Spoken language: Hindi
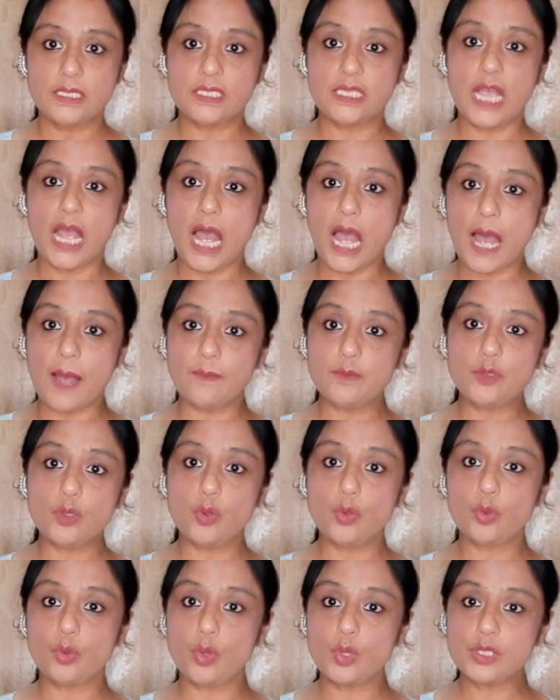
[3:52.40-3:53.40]
या आप
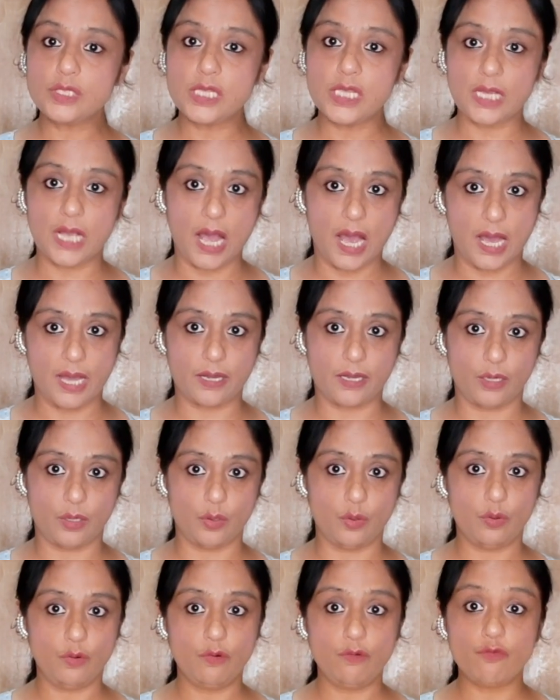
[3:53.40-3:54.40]
जो उनको सिखा रहे
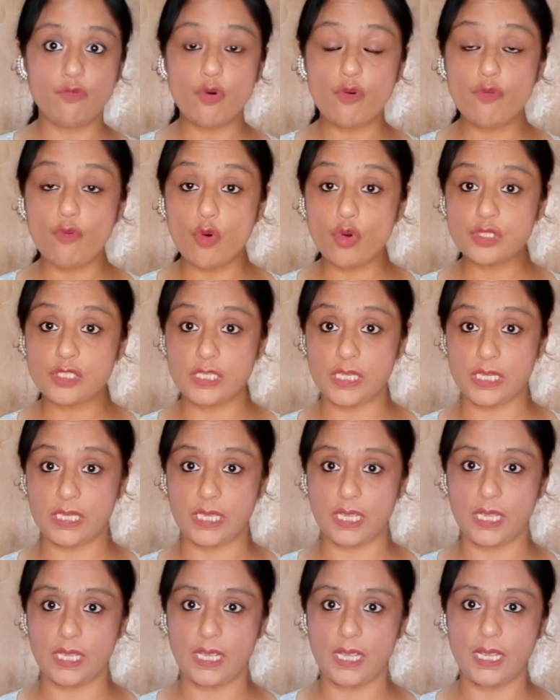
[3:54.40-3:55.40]
हो वो वो
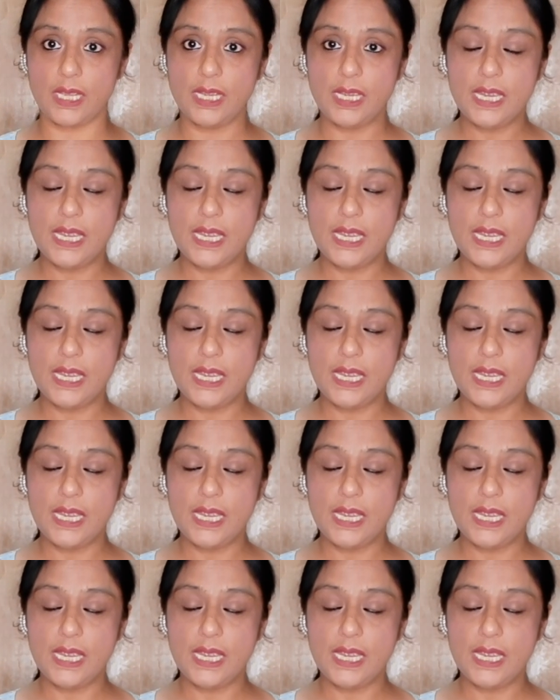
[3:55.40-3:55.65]
सीखेंगे